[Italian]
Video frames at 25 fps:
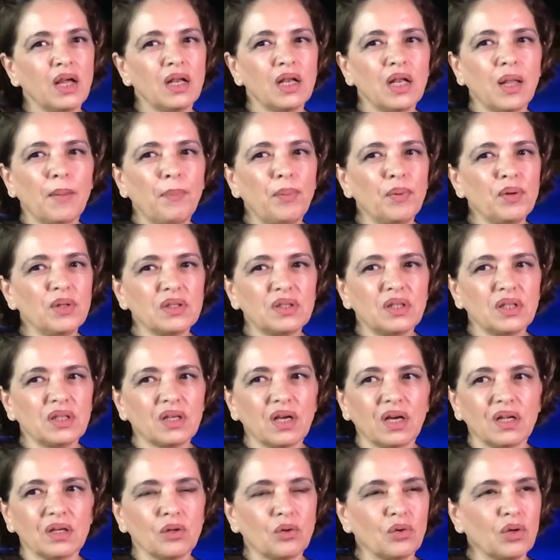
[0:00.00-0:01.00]
La
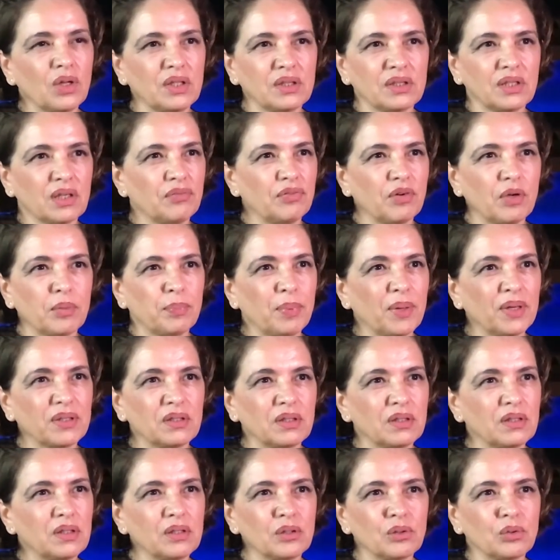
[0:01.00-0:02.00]
politica non entra a far
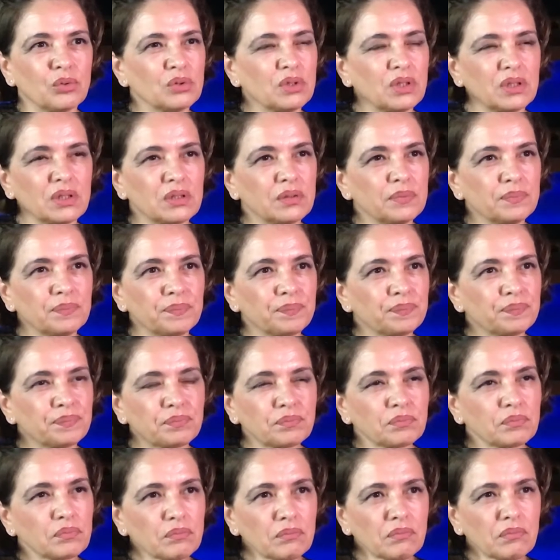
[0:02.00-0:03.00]
parte del Rotary,
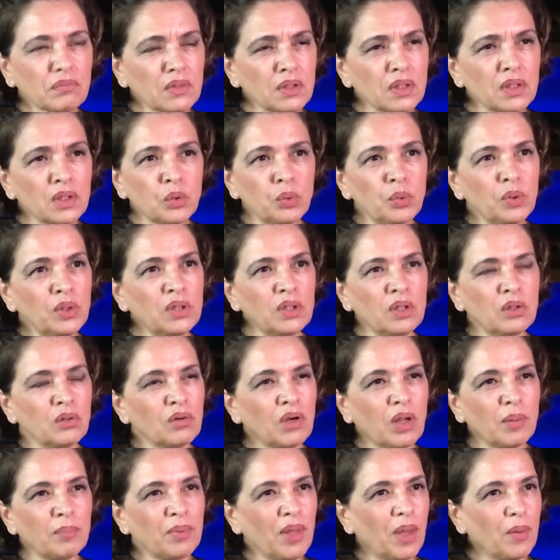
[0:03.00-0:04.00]
e quindi
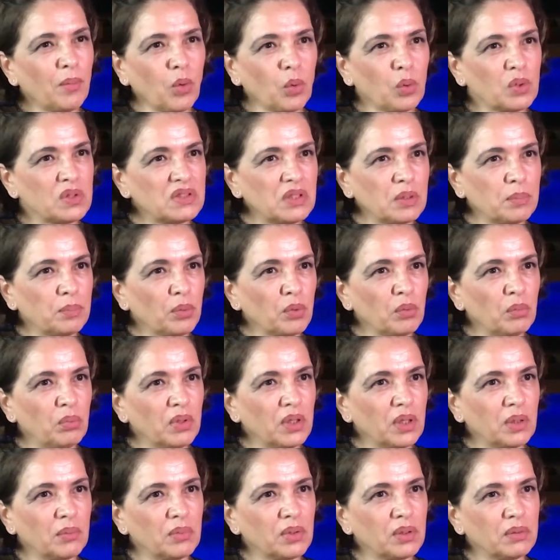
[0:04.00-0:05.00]
non abbiamo questi
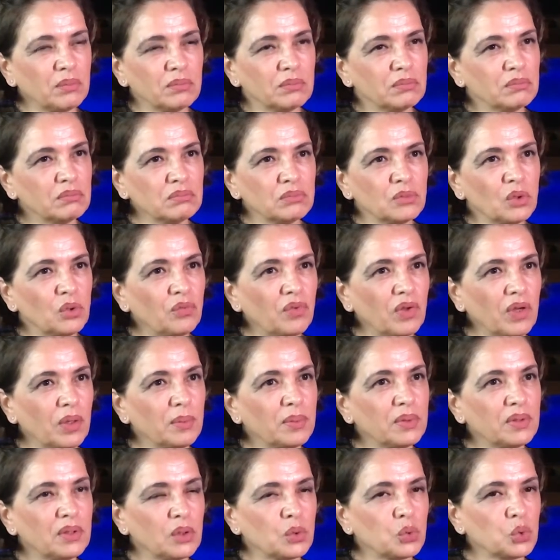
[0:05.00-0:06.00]
problemi. Mm, noi
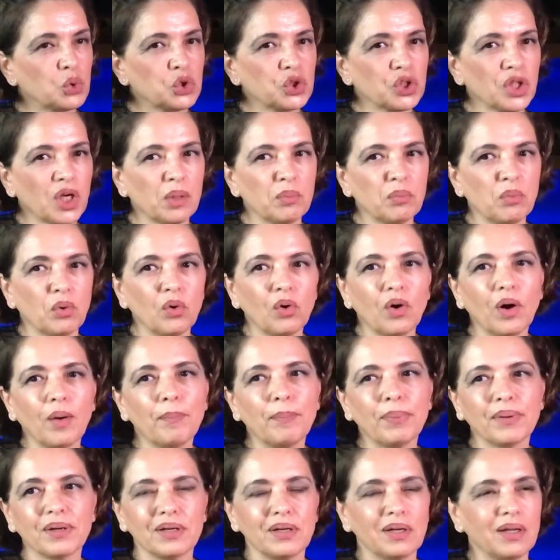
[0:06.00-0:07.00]
veramente riusciamo a
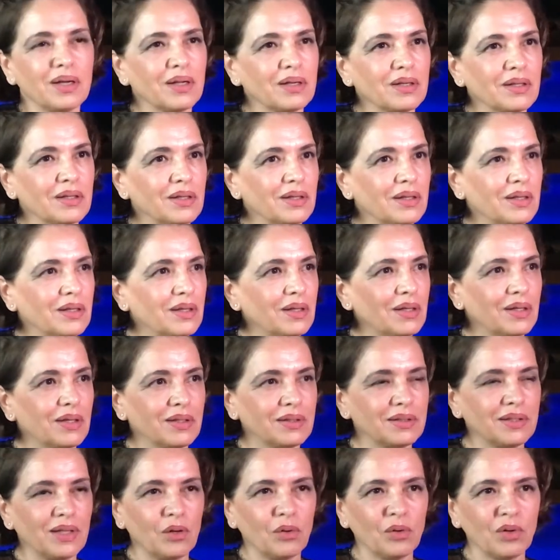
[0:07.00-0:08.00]
parlare e
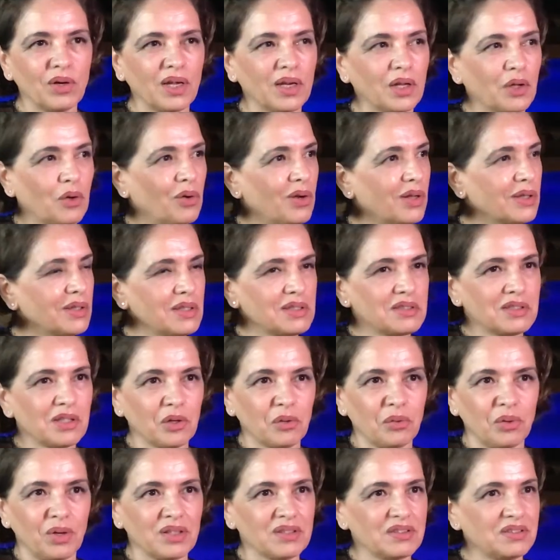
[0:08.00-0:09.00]
a dialogare con la destra
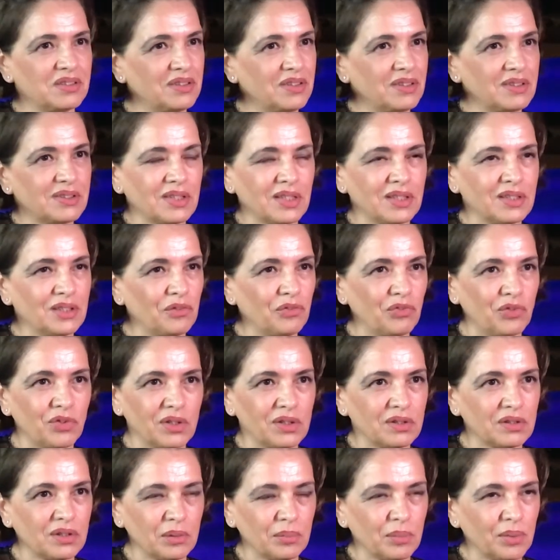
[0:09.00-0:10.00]
e con la sinistra
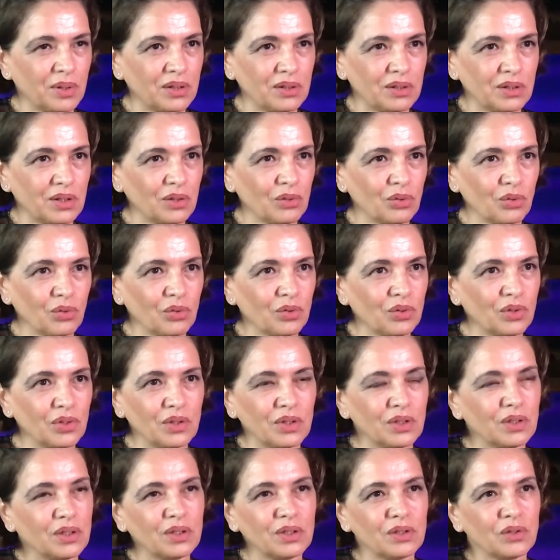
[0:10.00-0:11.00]
indifferentemente, non,
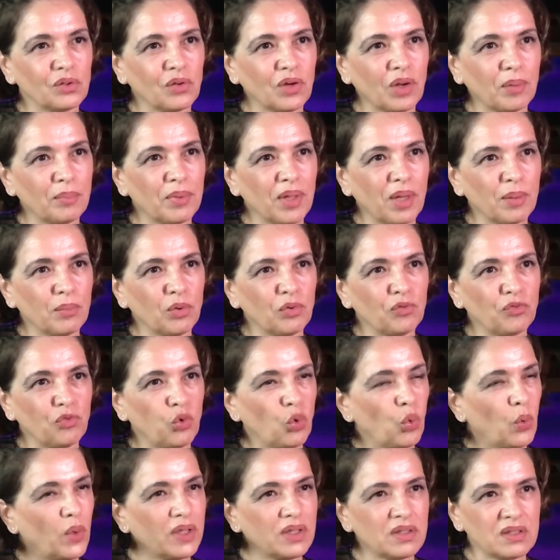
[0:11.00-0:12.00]
eh, non abbiamo
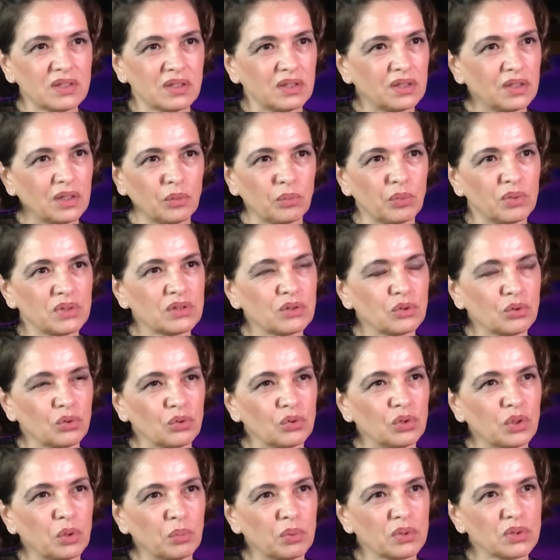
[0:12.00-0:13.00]
influenze di
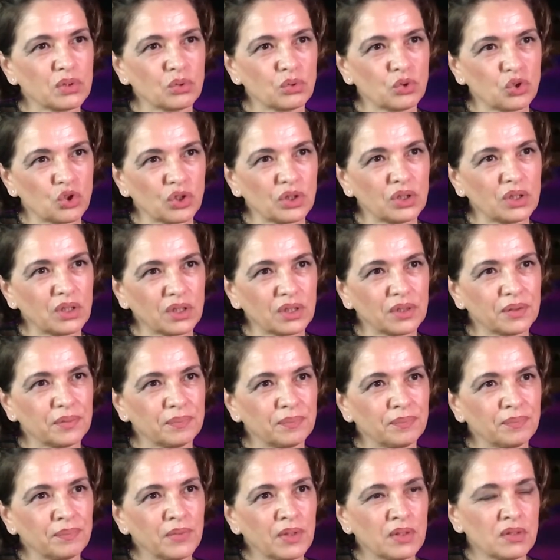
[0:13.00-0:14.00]
questo, di questo, genere.
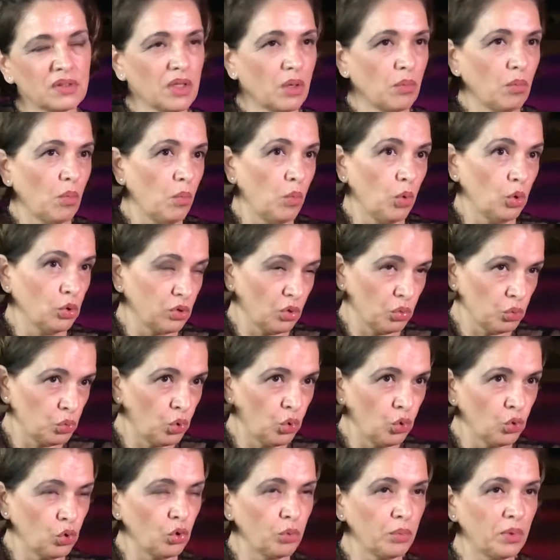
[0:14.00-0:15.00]
Siamo molto
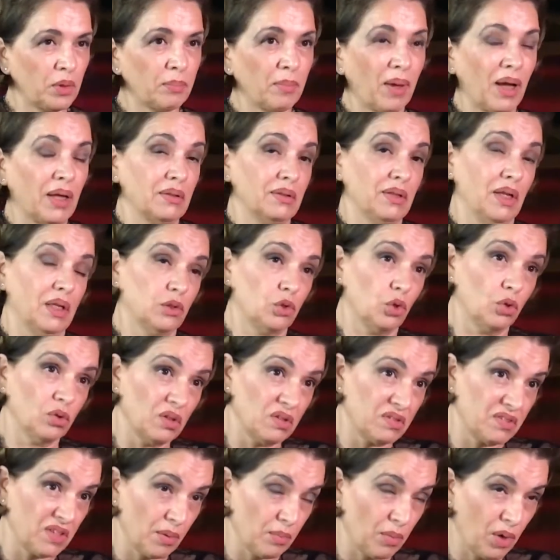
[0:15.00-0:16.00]
autonomi, ma
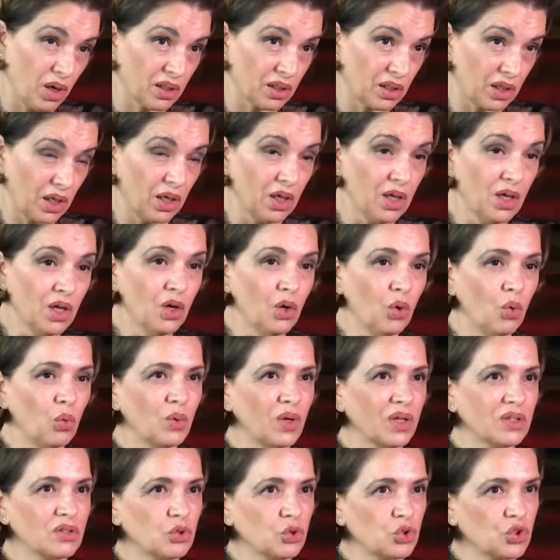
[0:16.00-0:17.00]
d'altronde siamo anche
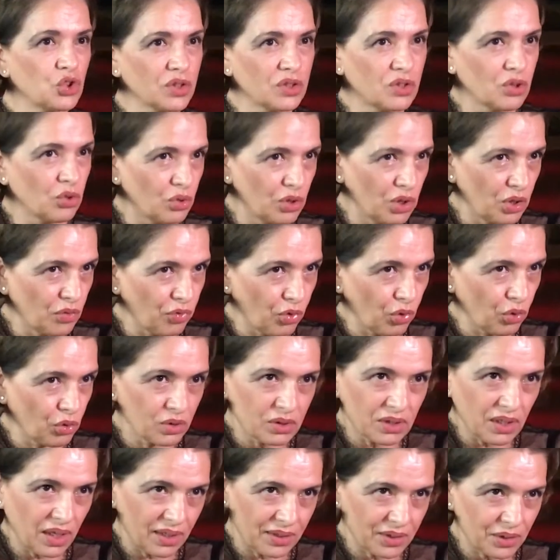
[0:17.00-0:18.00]
un'associazione di
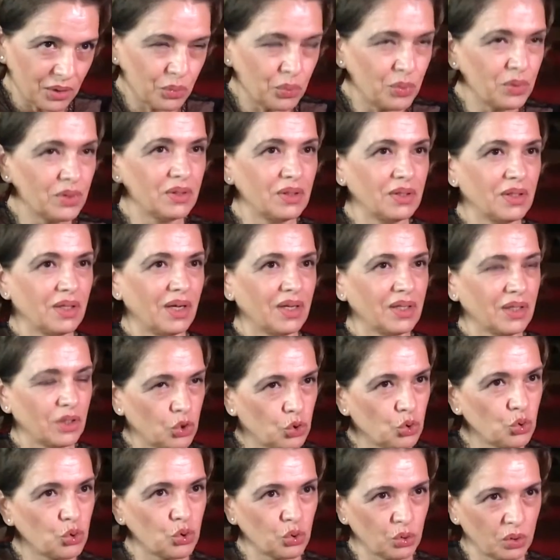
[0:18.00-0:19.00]
volontari, quindi è anche
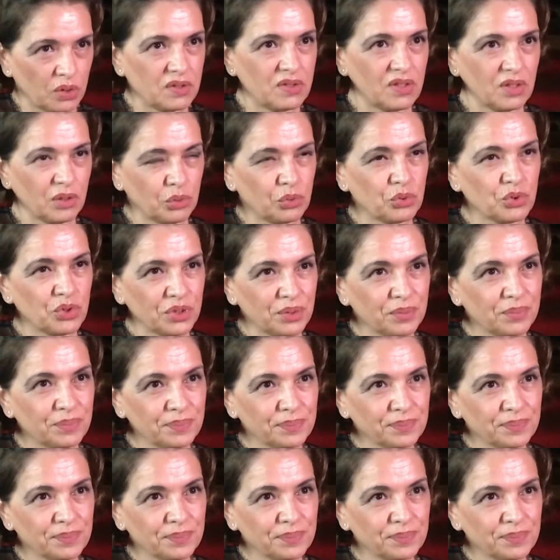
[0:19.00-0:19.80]
giusto che sia così.